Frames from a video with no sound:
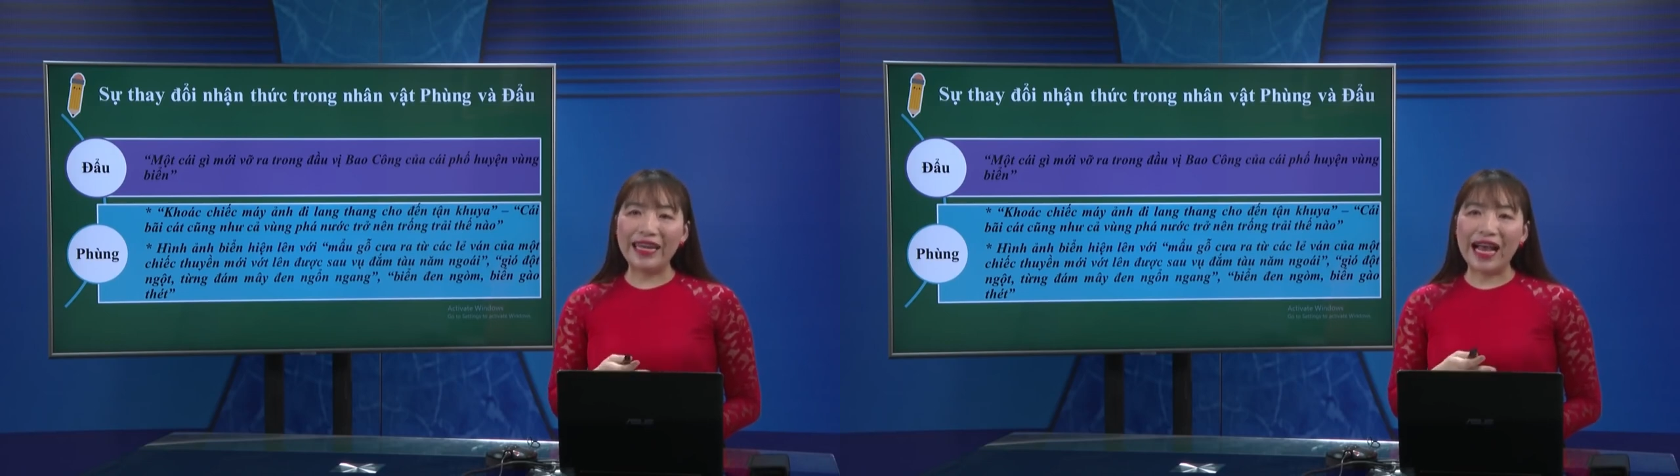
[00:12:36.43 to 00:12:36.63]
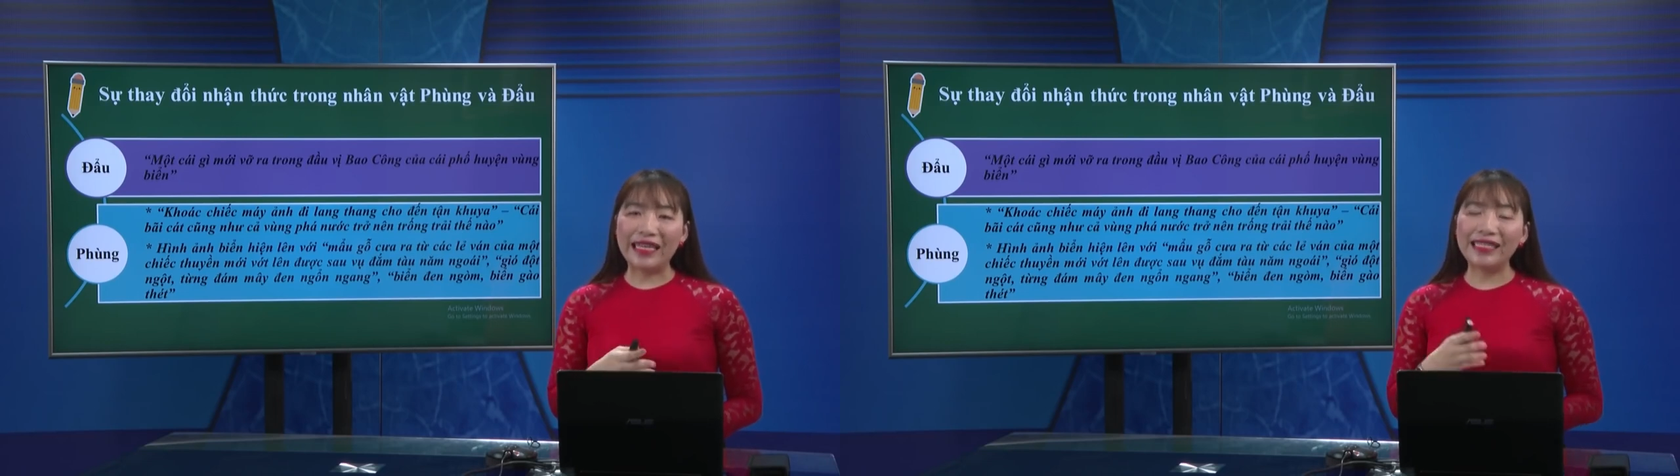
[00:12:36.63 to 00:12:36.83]

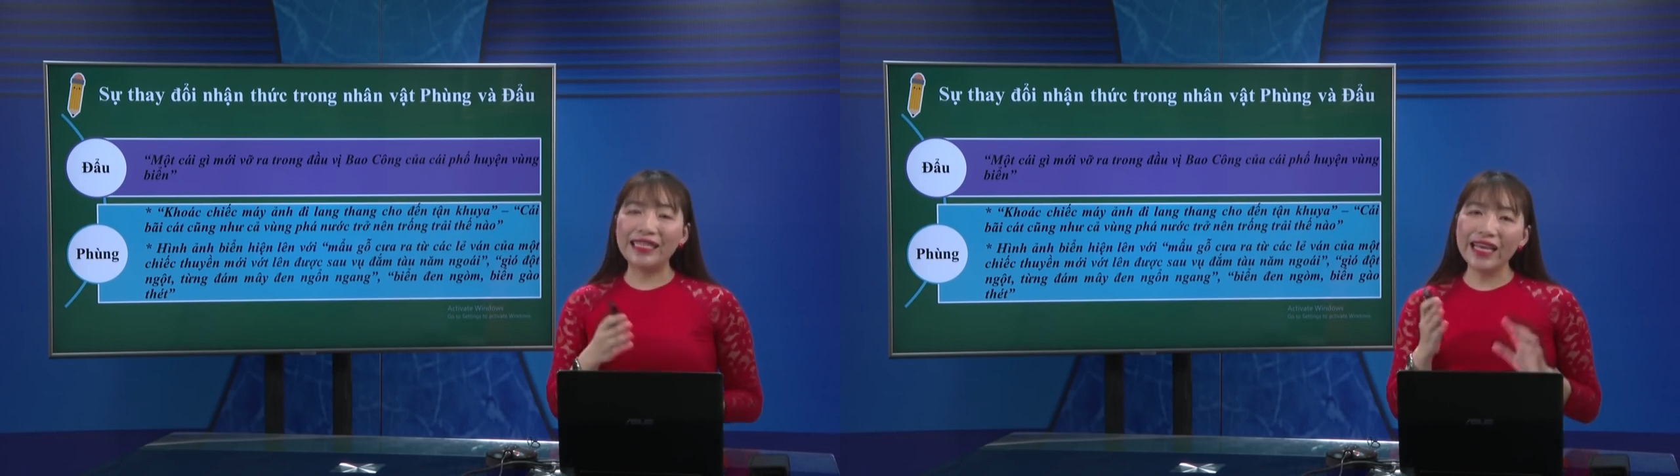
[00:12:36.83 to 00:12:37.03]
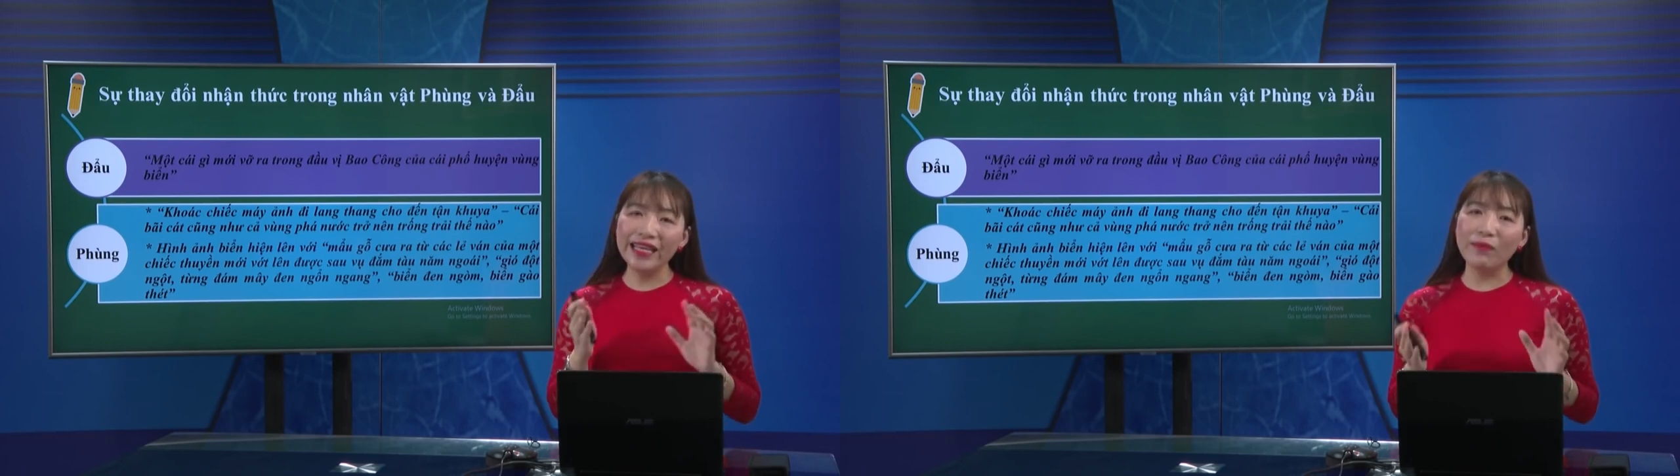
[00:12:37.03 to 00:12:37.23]
đã
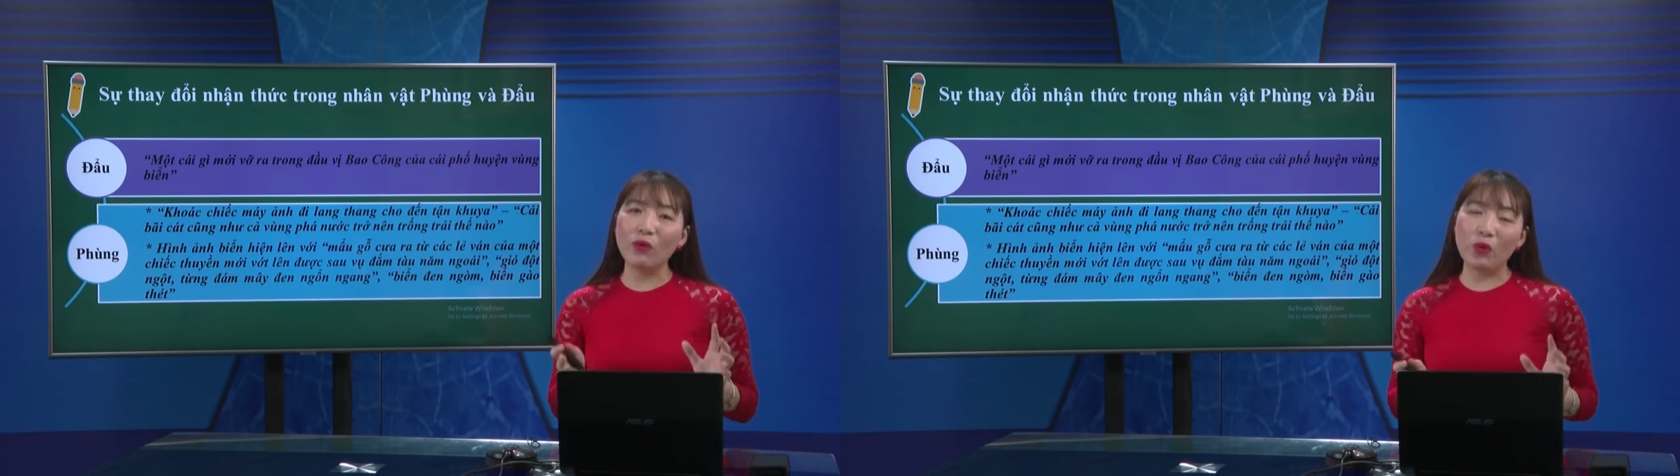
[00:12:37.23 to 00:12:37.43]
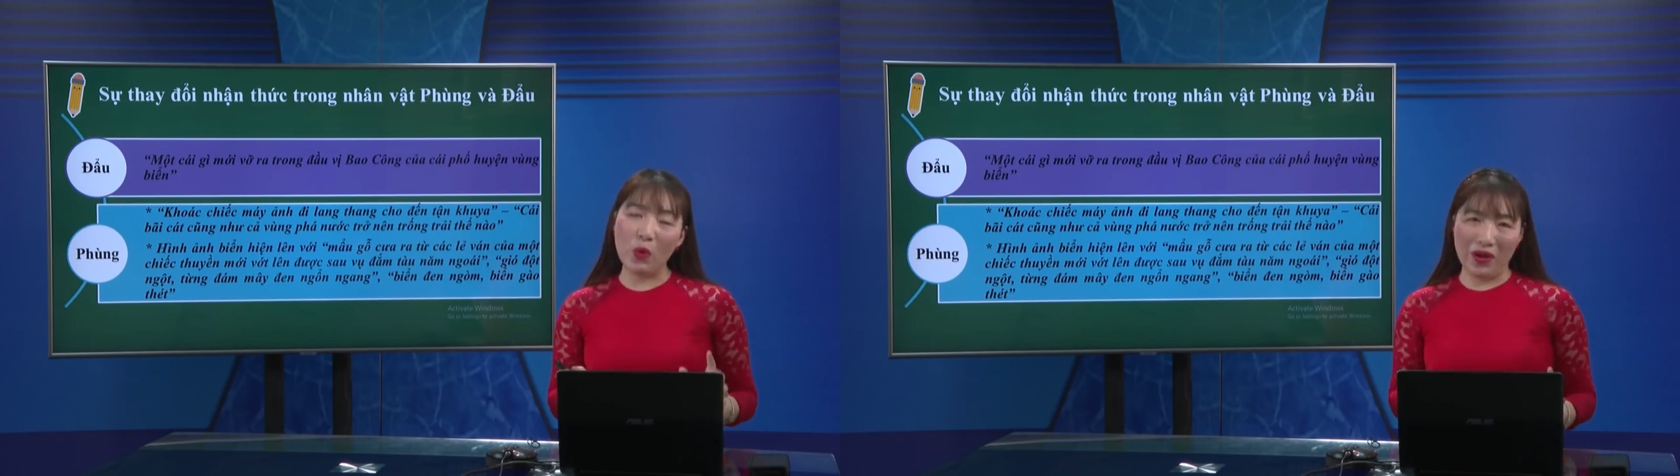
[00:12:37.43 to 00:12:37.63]
xây dựng
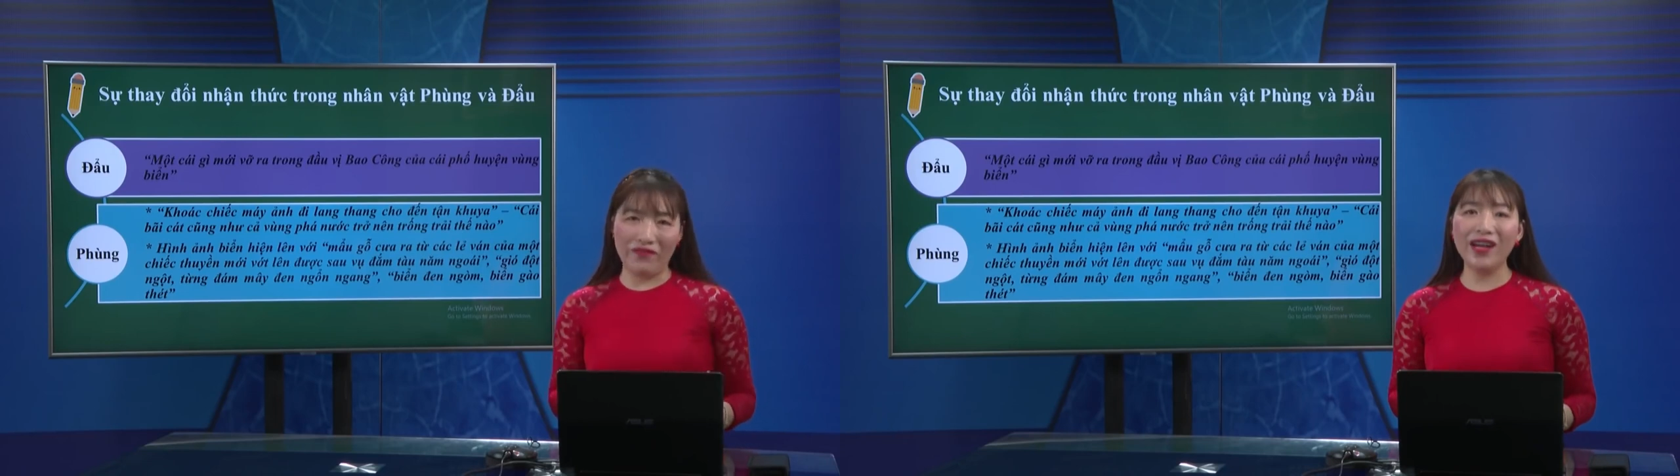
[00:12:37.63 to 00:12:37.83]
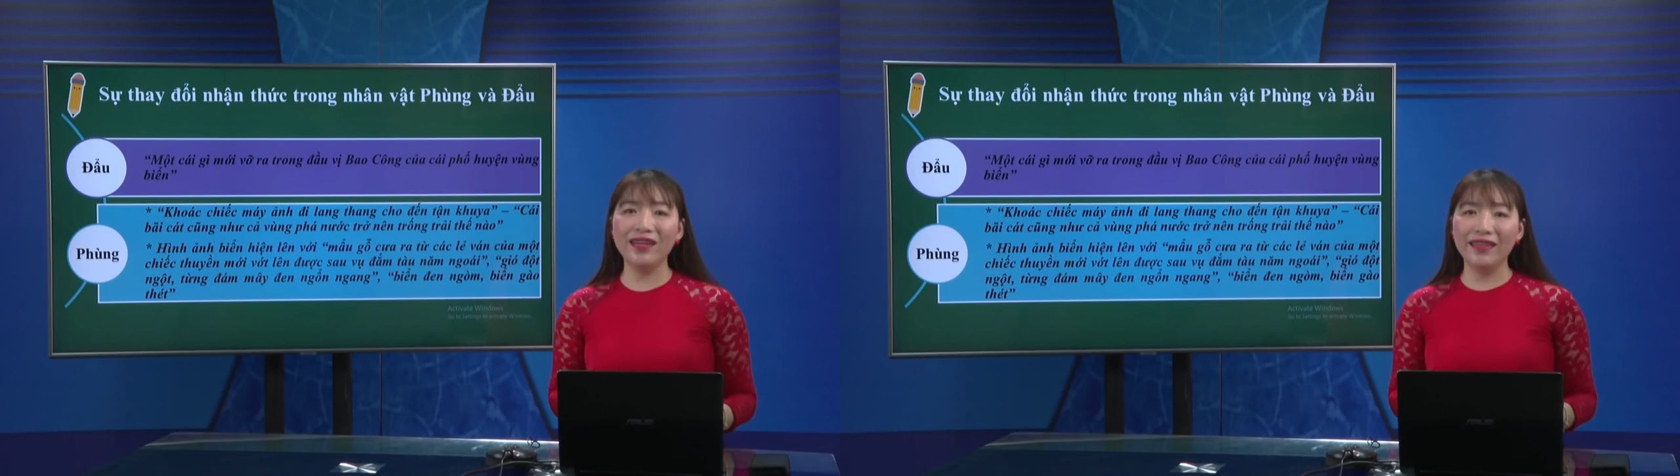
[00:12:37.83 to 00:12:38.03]
một đoạn
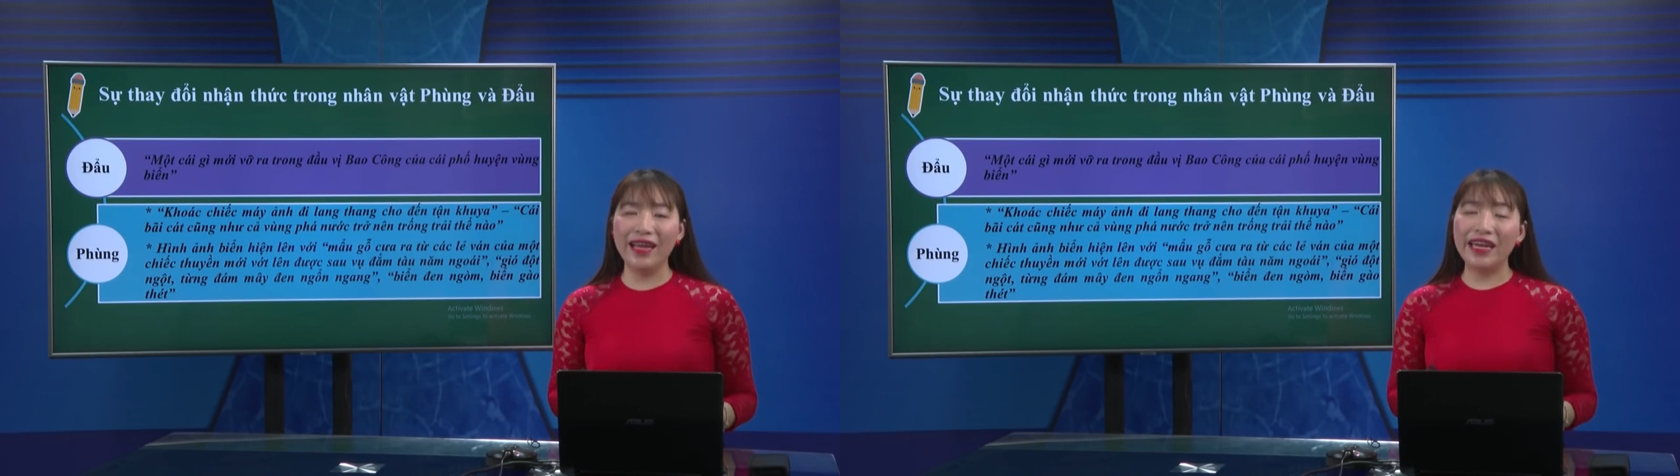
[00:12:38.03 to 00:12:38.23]
văn